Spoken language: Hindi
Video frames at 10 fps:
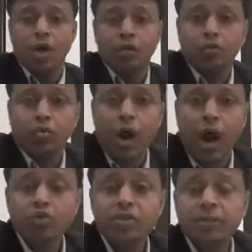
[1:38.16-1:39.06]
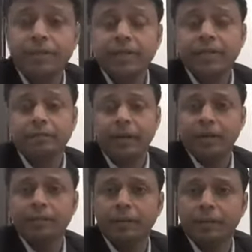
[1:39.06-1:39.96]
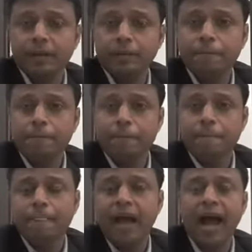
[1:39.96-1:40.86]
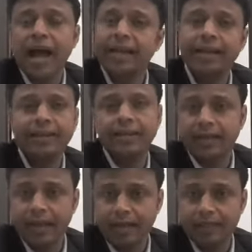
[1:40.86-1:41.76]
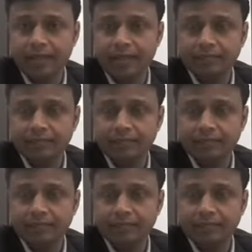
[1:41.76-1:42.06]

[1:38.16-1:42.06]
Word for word: तो हाउसकीपिंग डिपार्टमेंट में हायरकी क्या रहते हैं